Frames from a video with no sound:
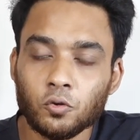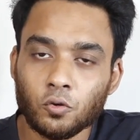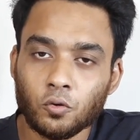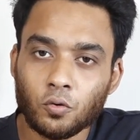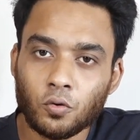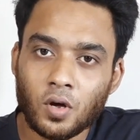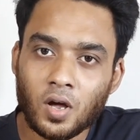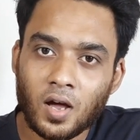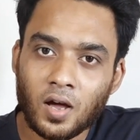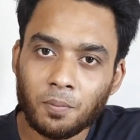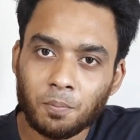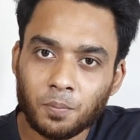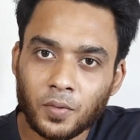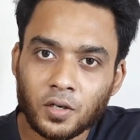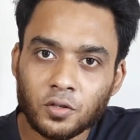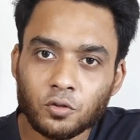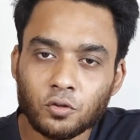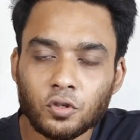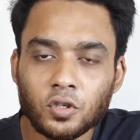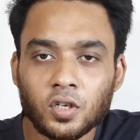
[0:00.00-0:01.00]
তো
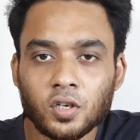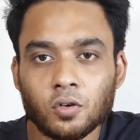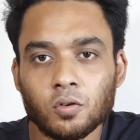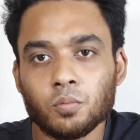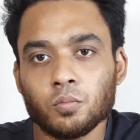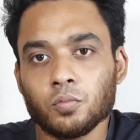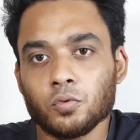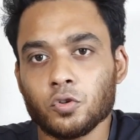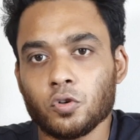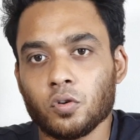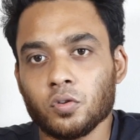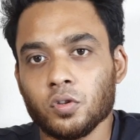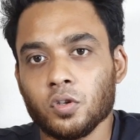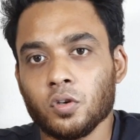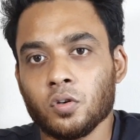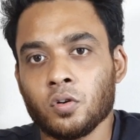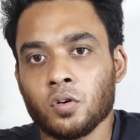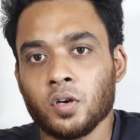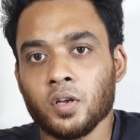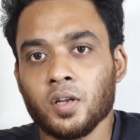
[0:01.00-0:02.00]
আপনার যদি এরকম
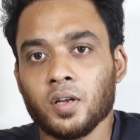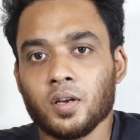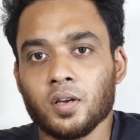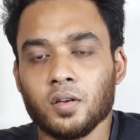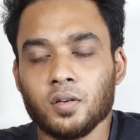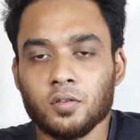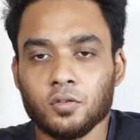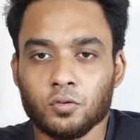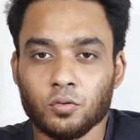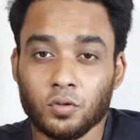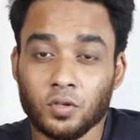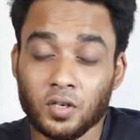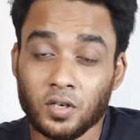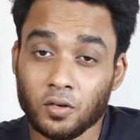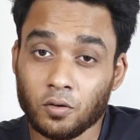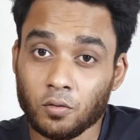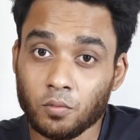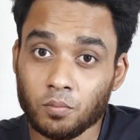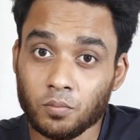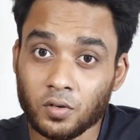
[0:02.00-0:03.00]
সন্দেহ হয় যদি
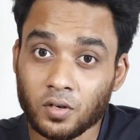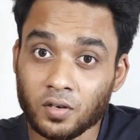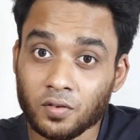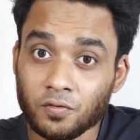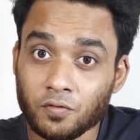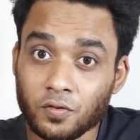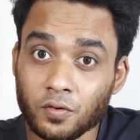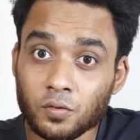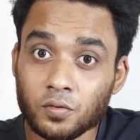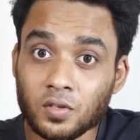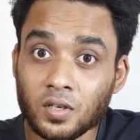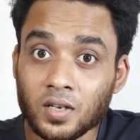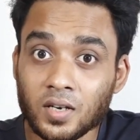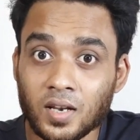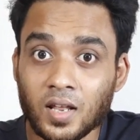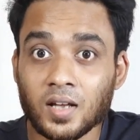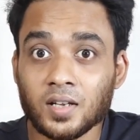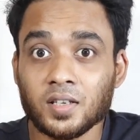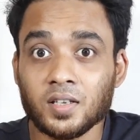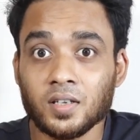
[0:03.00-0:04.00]
এরকম কনফিউজিং
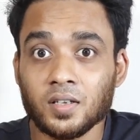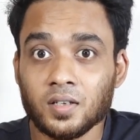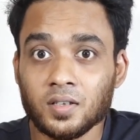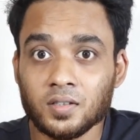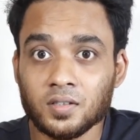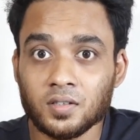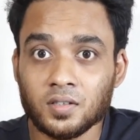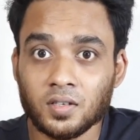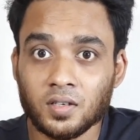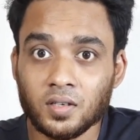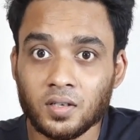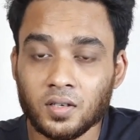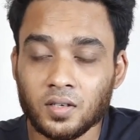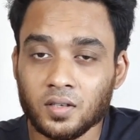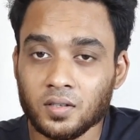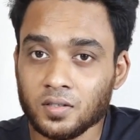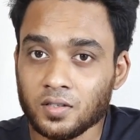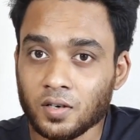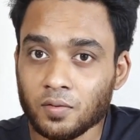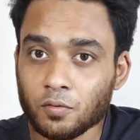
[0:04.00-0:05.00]
লাগে যে
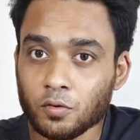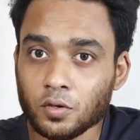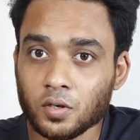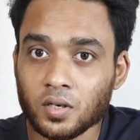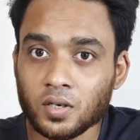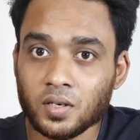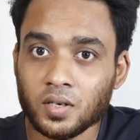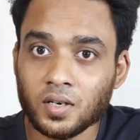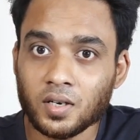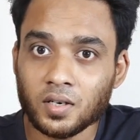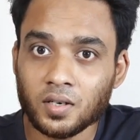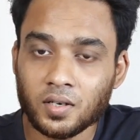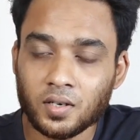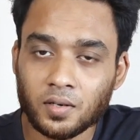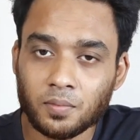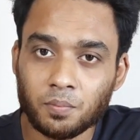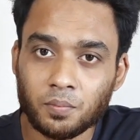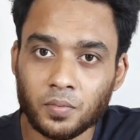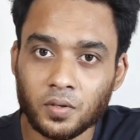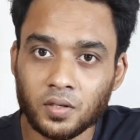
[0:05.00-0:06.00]
যার ভোটার আইডি কার্ডটা
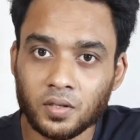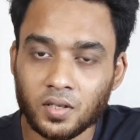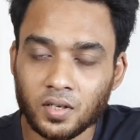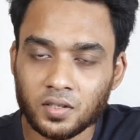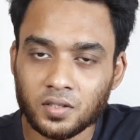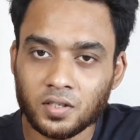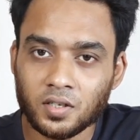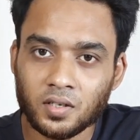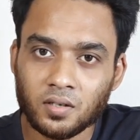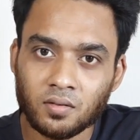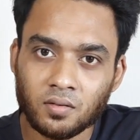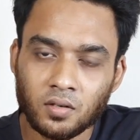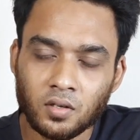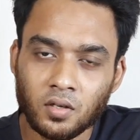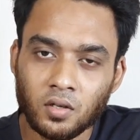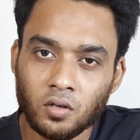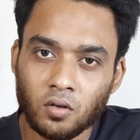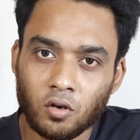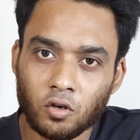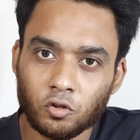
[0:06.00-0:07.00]
আপনি দেখছেন
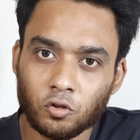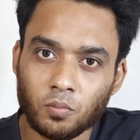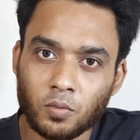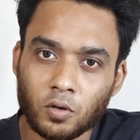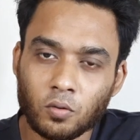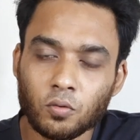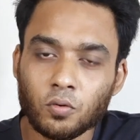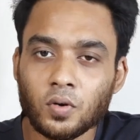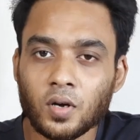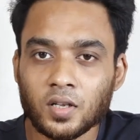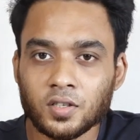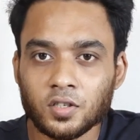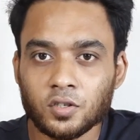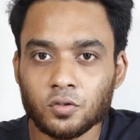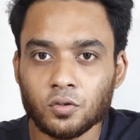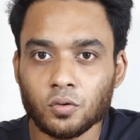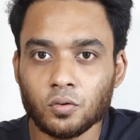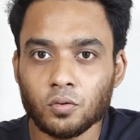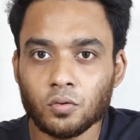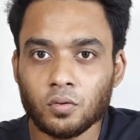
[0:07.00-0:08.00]
অথবা কোনো কাজের
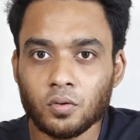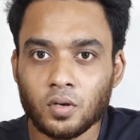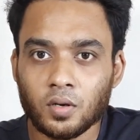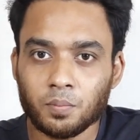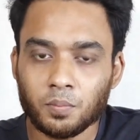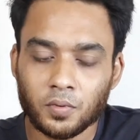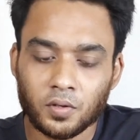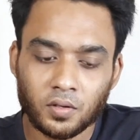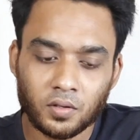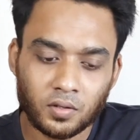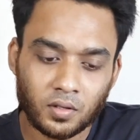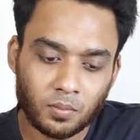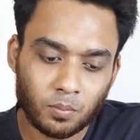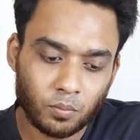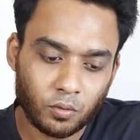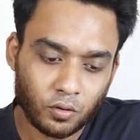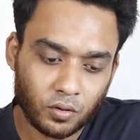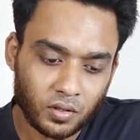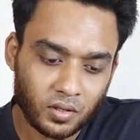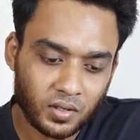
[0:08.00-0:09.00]
জন্য আপনি তার
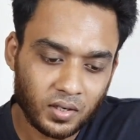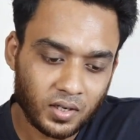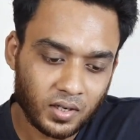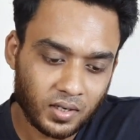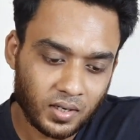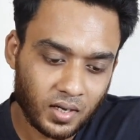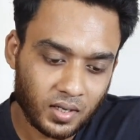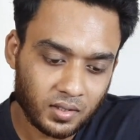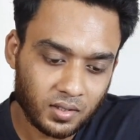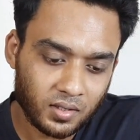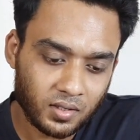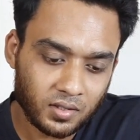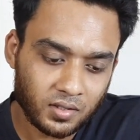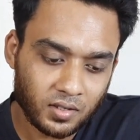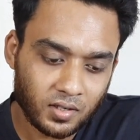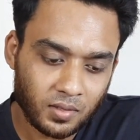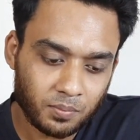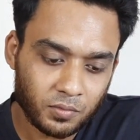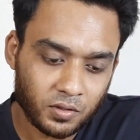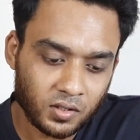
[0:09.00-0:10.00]
ভোটার আইডি কার্ডটা হাতে
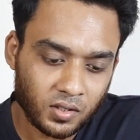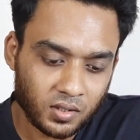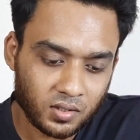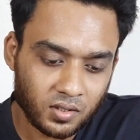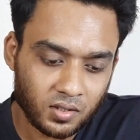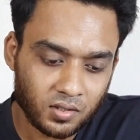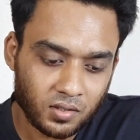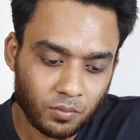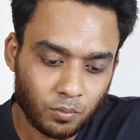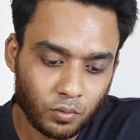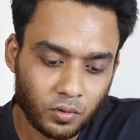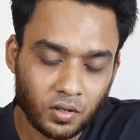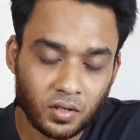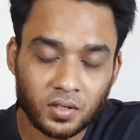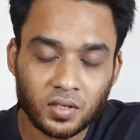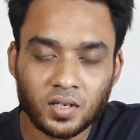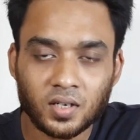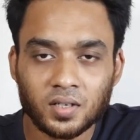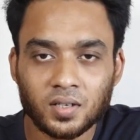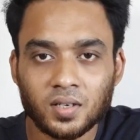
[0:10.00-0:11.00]
নিয়েছেন আপনি চাচ্ছেন যে ভোটার
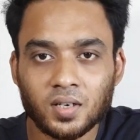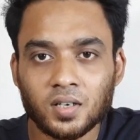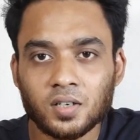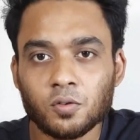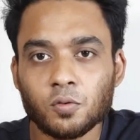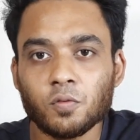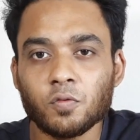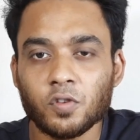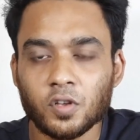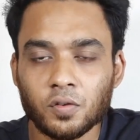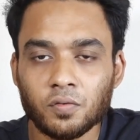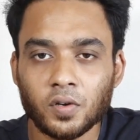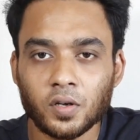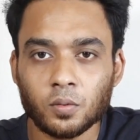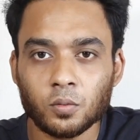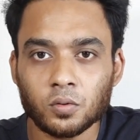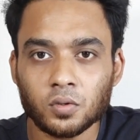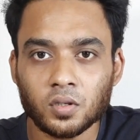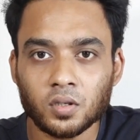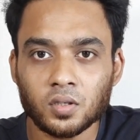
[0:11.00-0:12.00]
আইডি কার্ডটা একটু ভেরিফাই
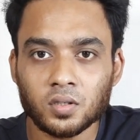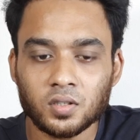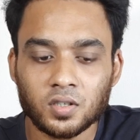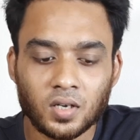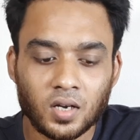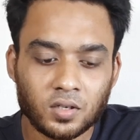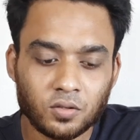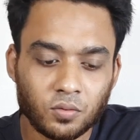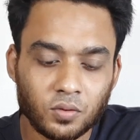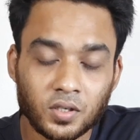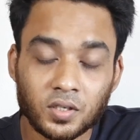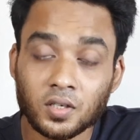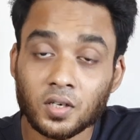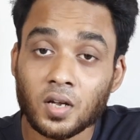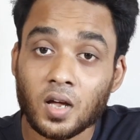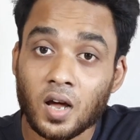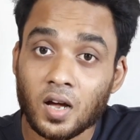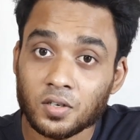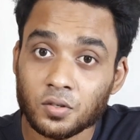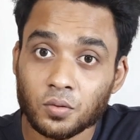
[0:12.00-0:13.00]
করতে যে আসলে এটা
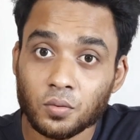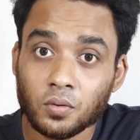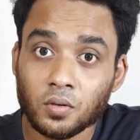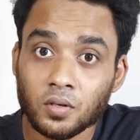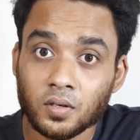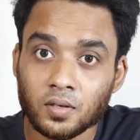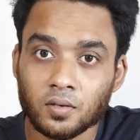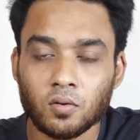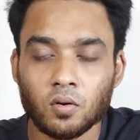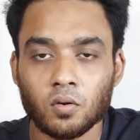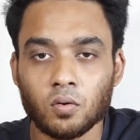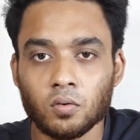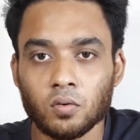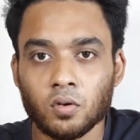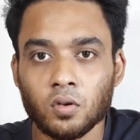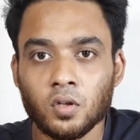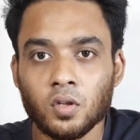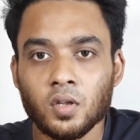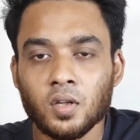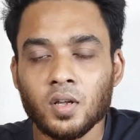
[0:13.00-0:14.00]
আসল না নকল